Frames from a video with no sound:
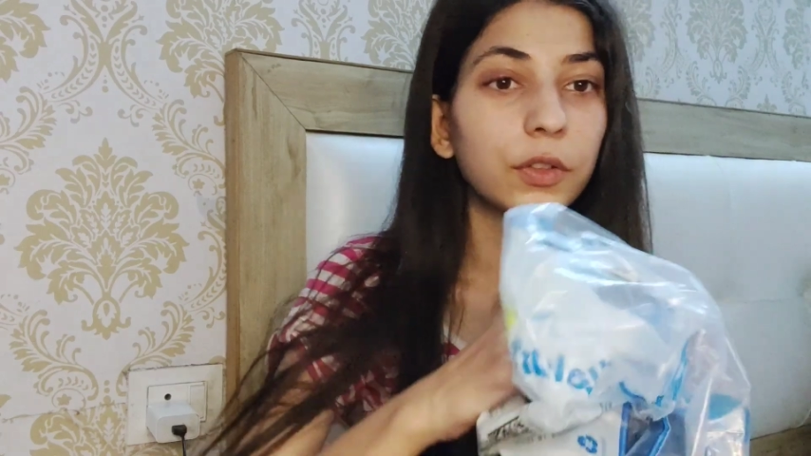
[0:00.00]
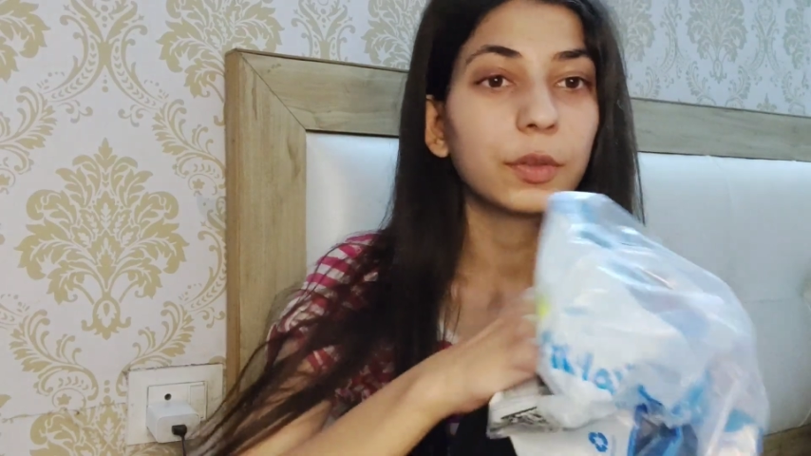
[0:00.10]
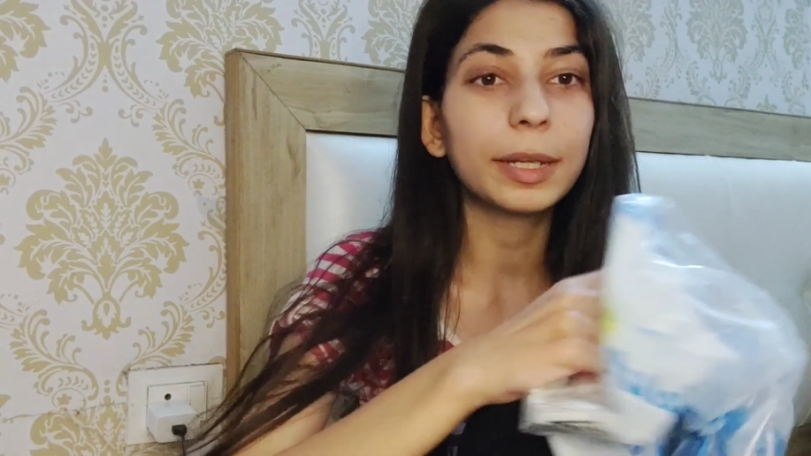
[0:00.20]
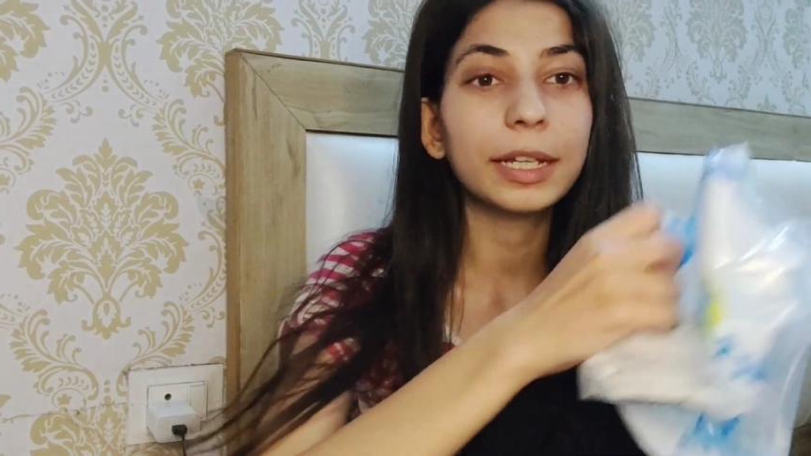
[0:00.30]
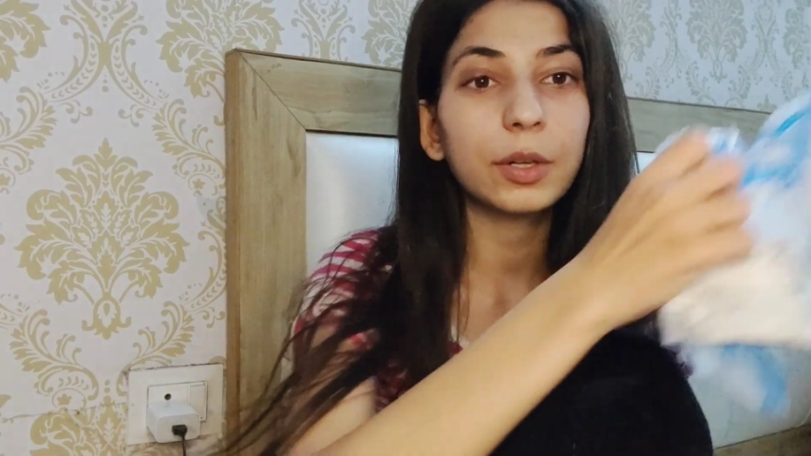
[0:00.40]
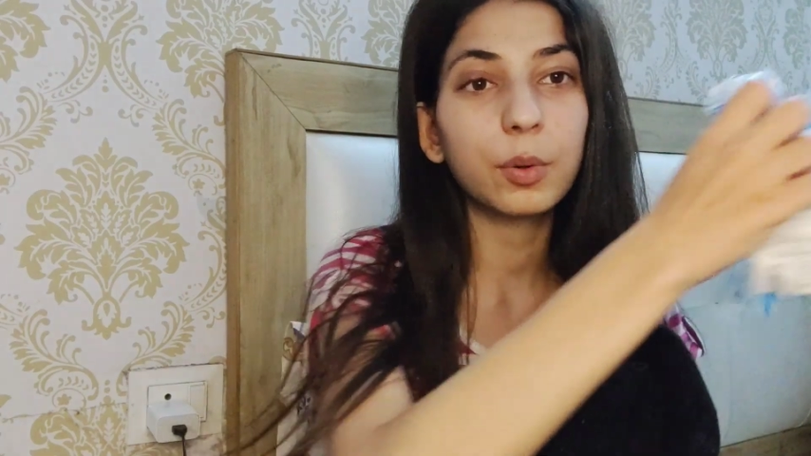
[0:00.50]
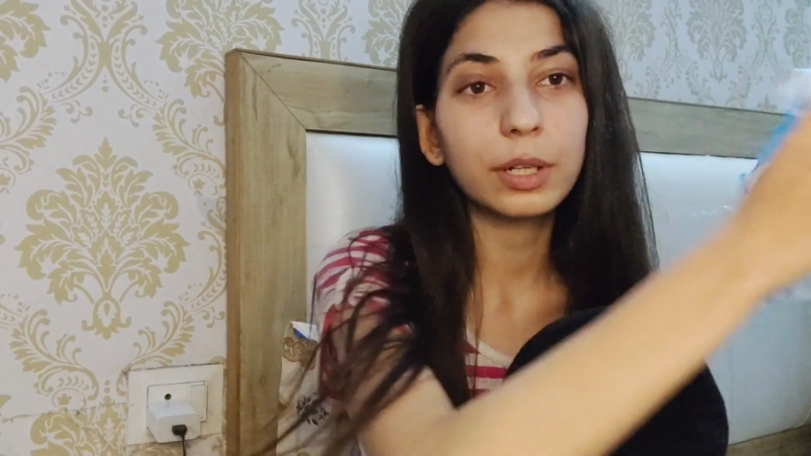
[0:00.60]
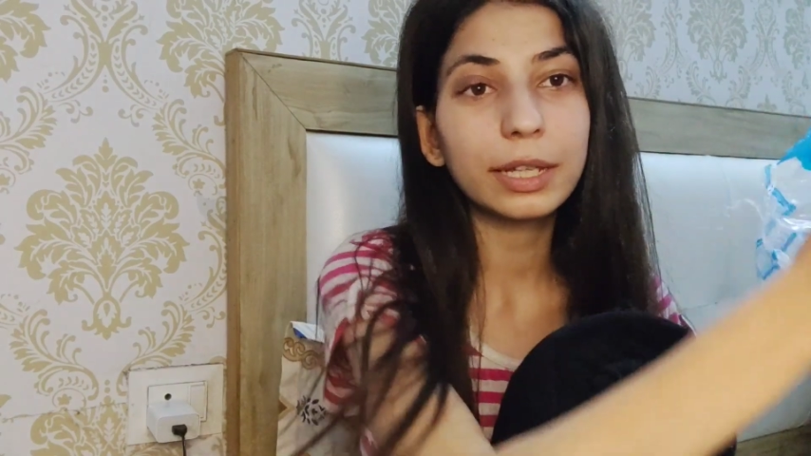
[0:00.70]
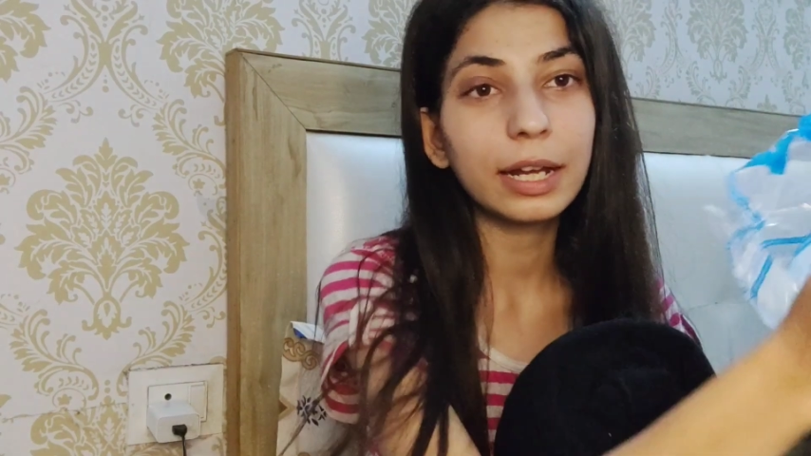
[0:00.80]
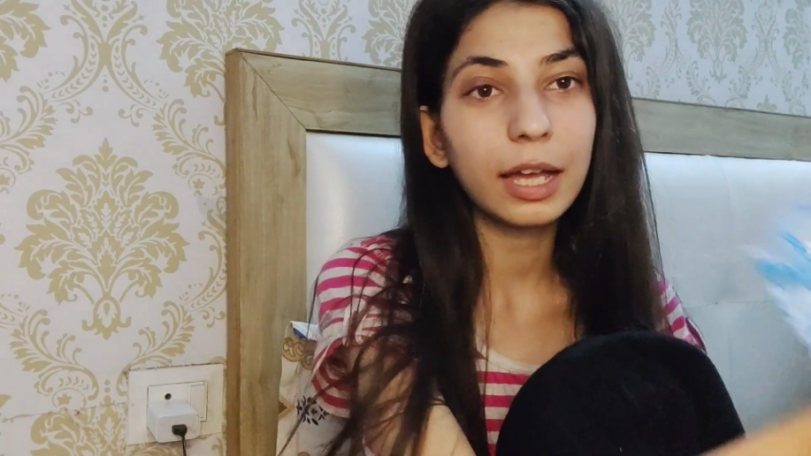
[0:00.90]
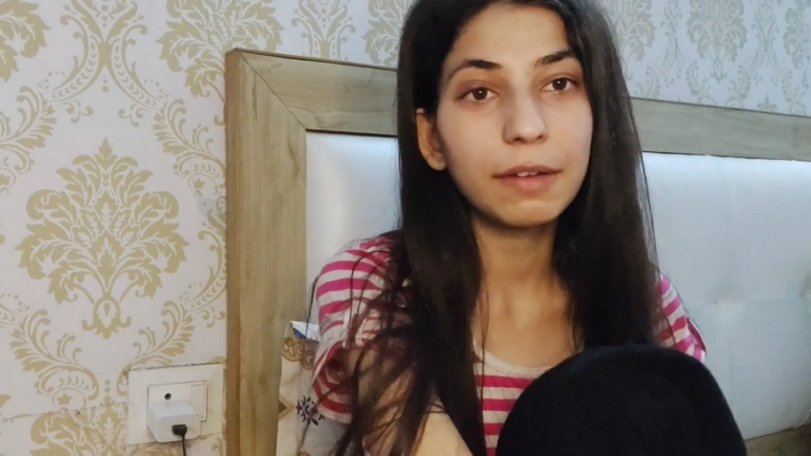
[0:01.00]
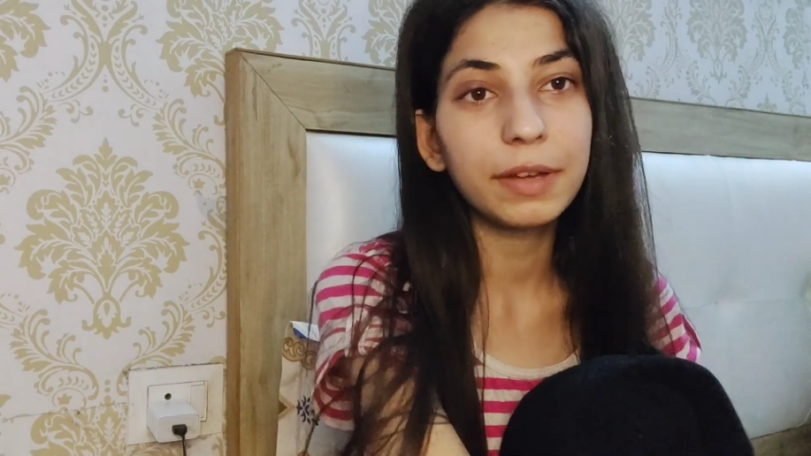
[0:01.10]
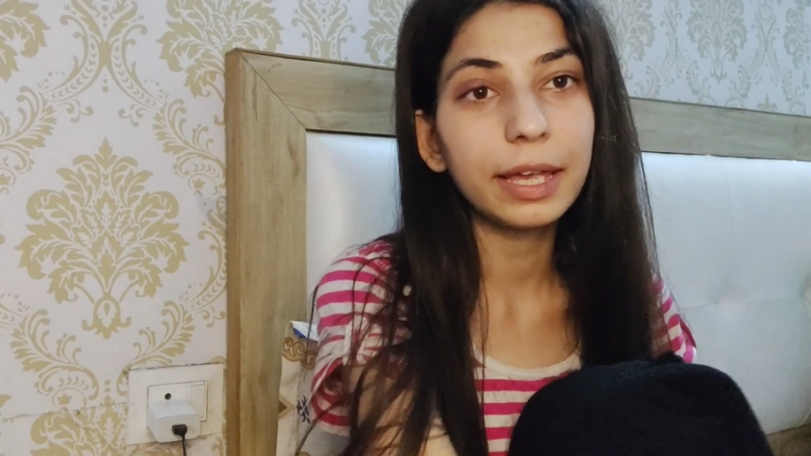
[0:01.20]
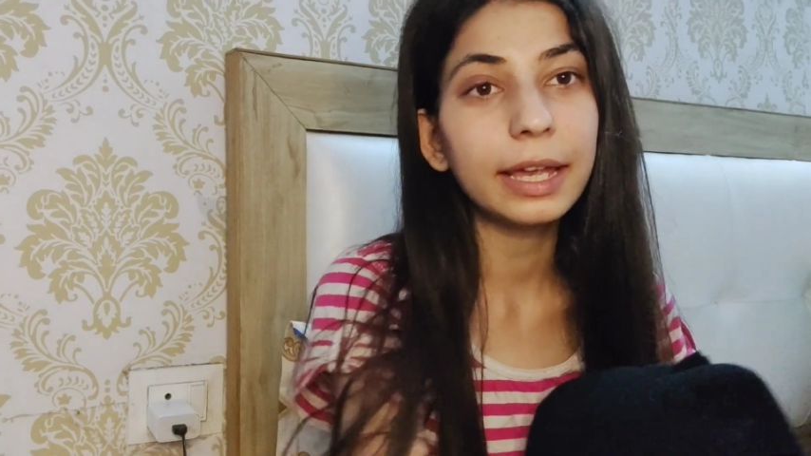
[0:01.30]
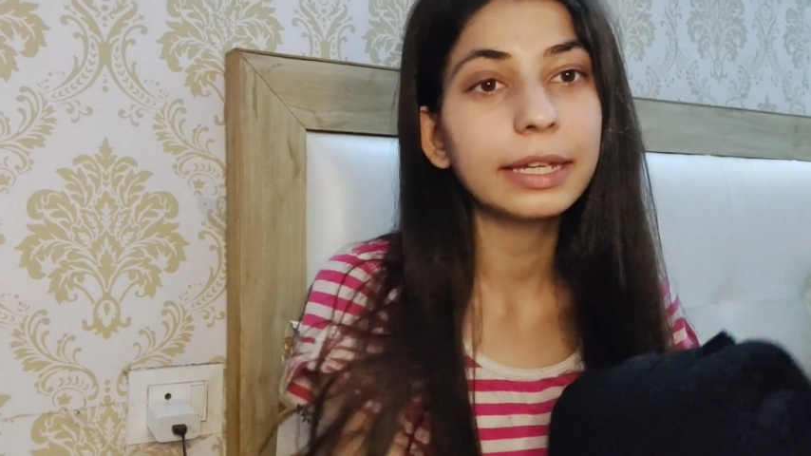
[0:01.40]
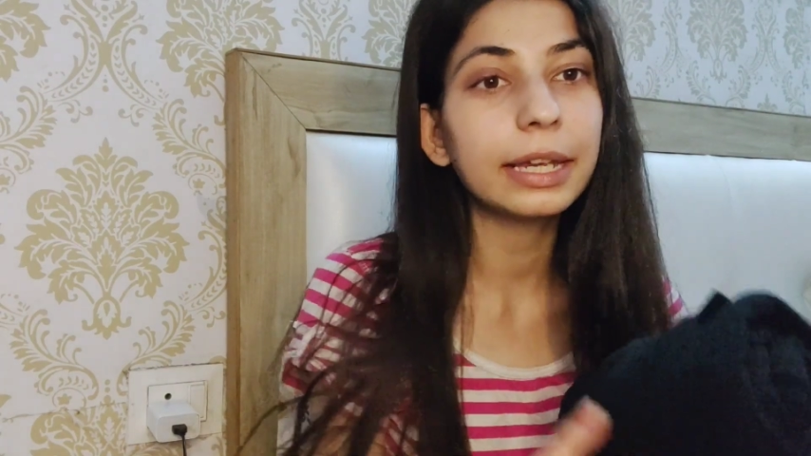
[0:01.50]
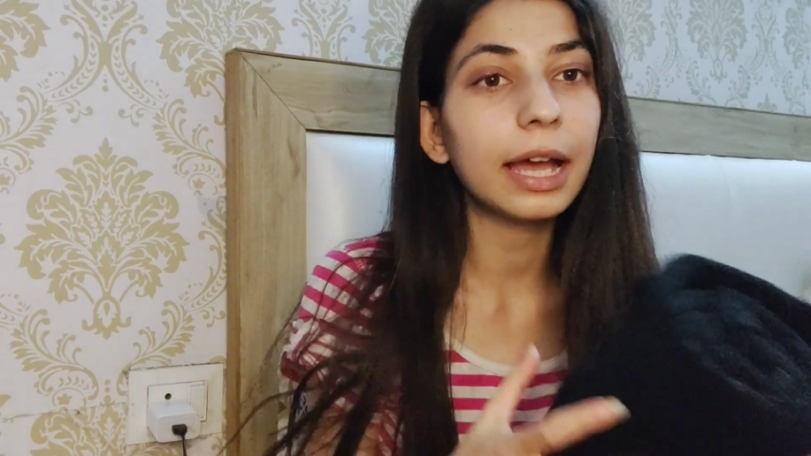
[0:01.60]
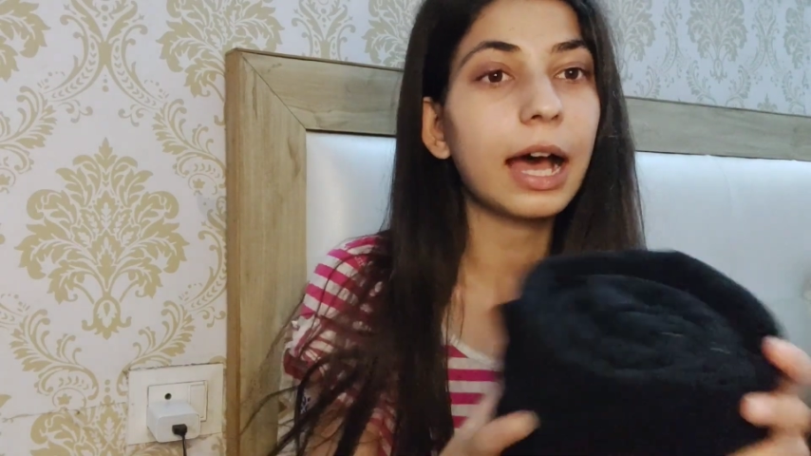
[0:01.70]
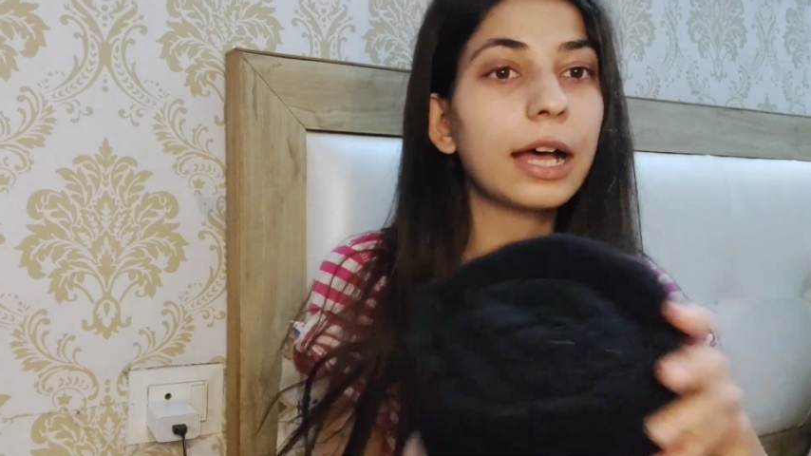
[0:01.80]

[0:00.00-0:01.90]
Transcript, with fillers: सो मैंने ये खोल के रखा हुआ है ये